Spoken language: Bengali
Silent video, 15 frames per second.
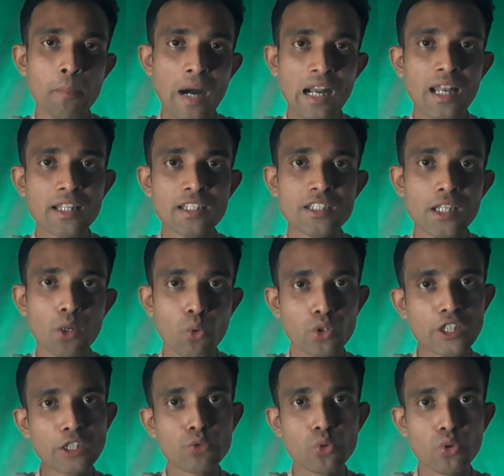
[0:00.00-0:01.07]
বাংলাদেশে
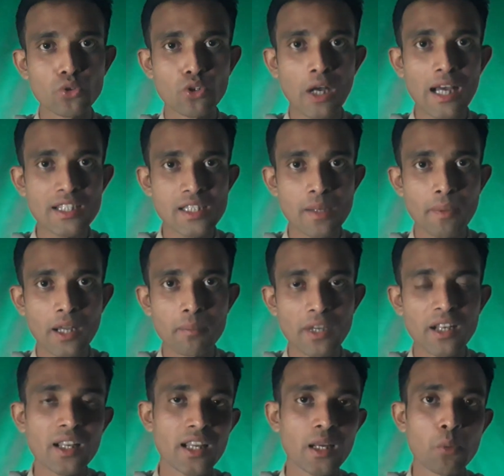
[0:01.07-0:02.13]
অতি দ্রুত আসতে
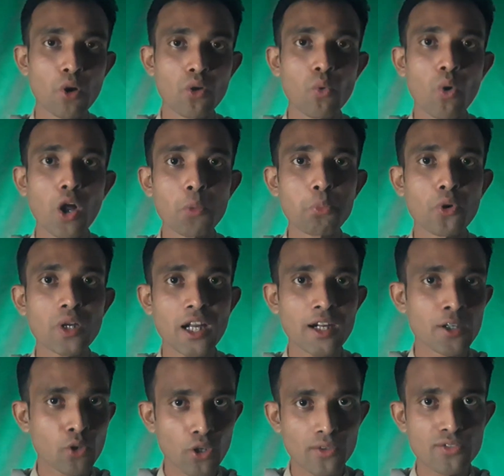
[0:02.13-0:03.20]
পারবেন এবং অল্প টাকা
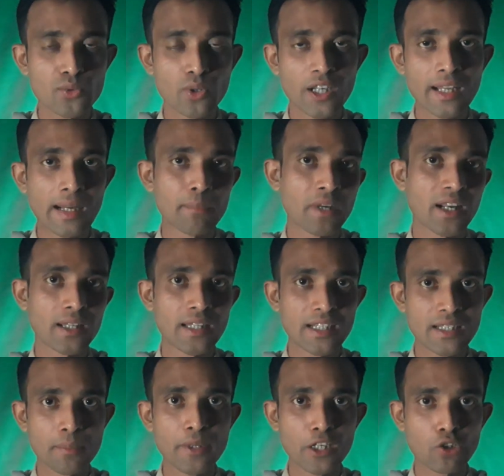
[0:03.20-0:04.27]
খরচ করে আপনারা
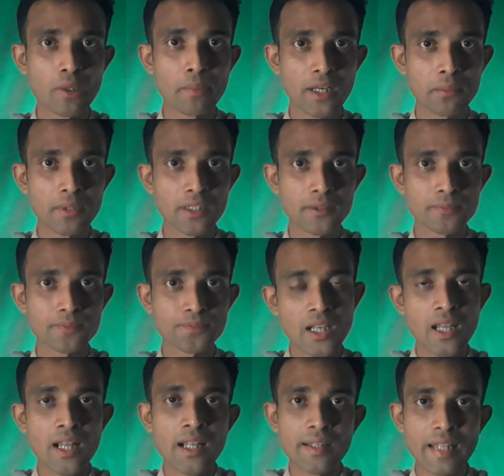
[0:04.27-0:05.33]
দেশে ফিরতে পারবেন
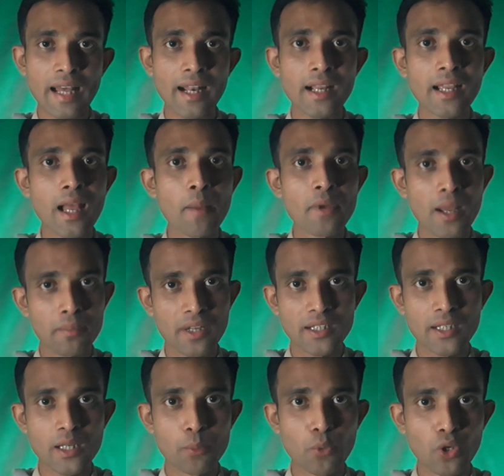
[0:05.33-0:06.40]
তার আগে আমি
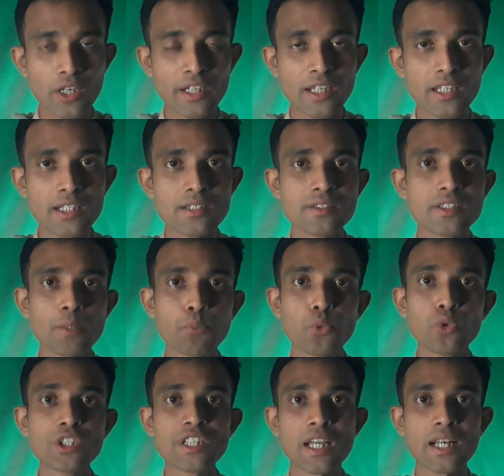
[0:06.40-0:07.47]
আপনাদেরকে বলে নিই যে
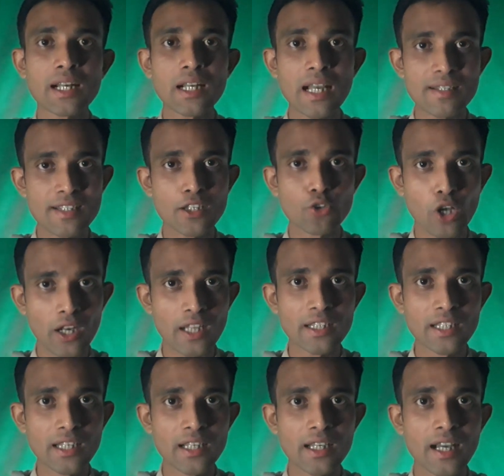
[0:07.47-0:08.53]
পুলিশের কাছে
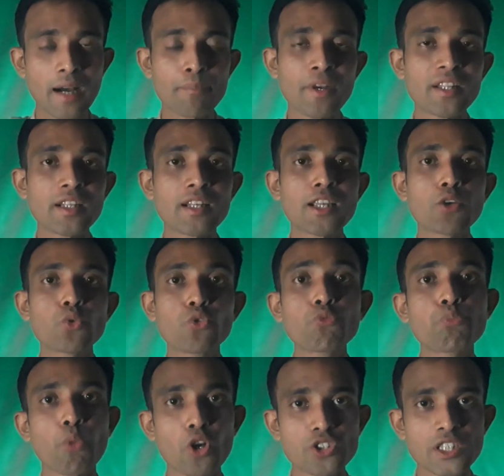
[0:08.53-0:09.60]
ধরা দিলে আপনাদেরকে
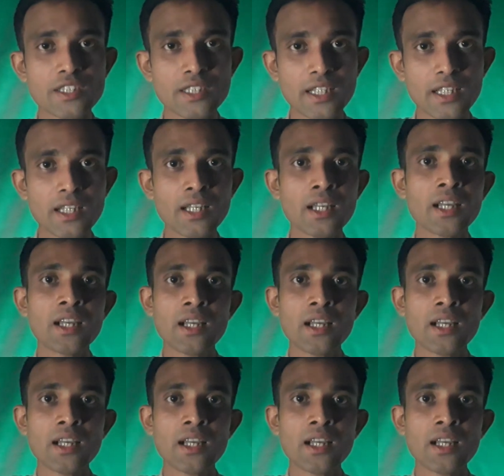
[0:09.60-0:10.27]
কোন প্রসেসে